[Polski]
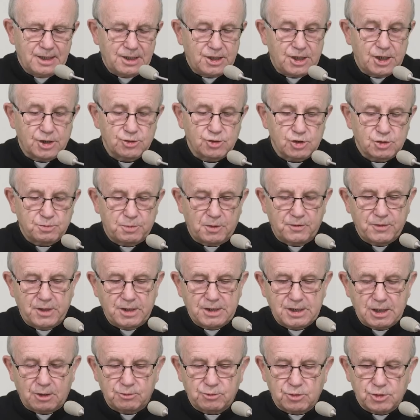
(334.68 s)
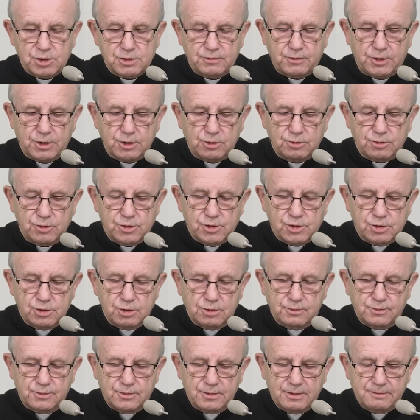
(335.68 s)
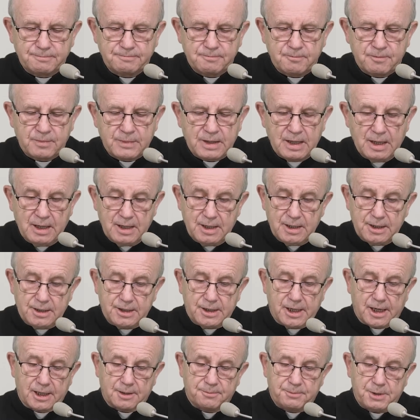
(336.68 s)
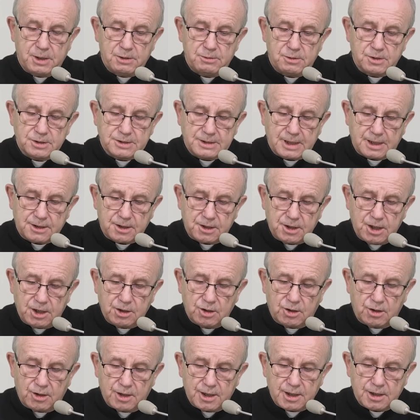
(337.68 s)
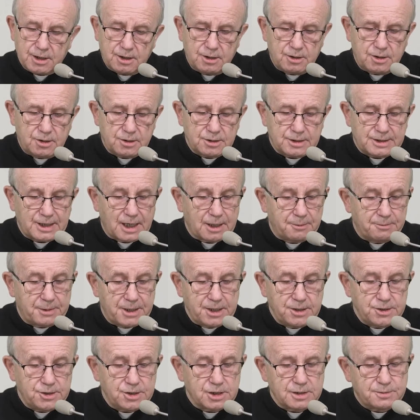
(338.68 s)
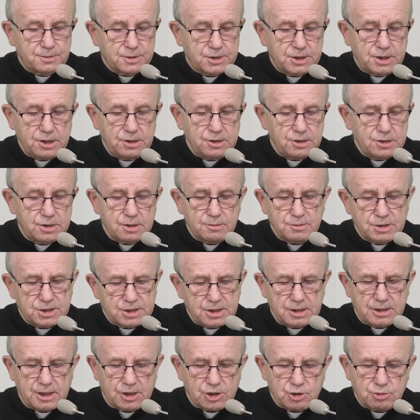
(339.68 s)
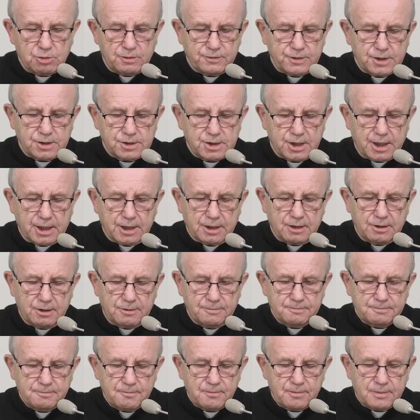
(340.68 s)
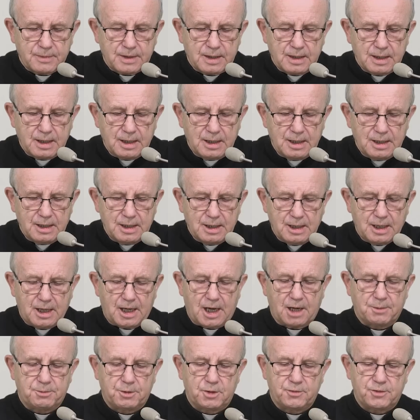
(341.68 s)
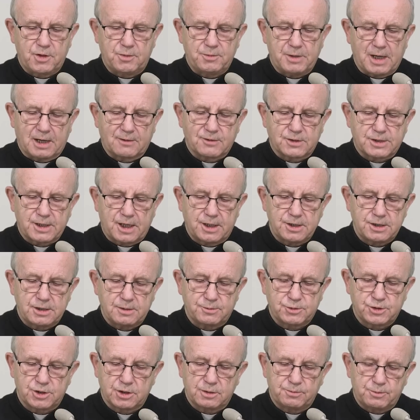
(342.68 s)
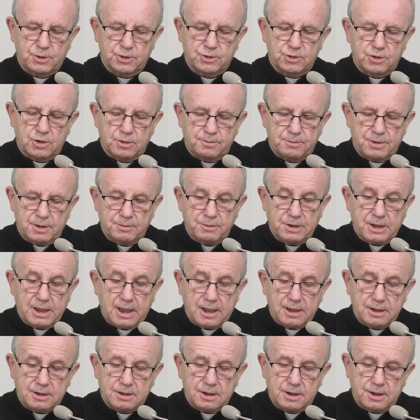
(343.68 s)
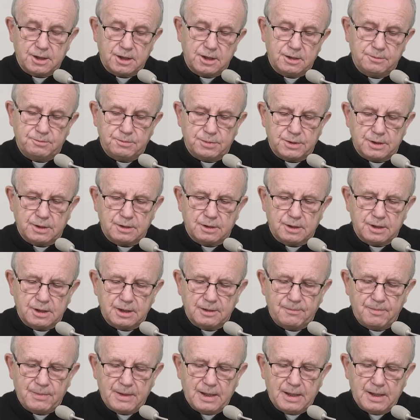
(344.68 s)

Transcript: Jezus powiedział do swoich uczniów: Jak było za dni Noego, tak będzie z przyjściem syna człowieczego. Albowiem, jak w czasie przed potopem, jedli i pili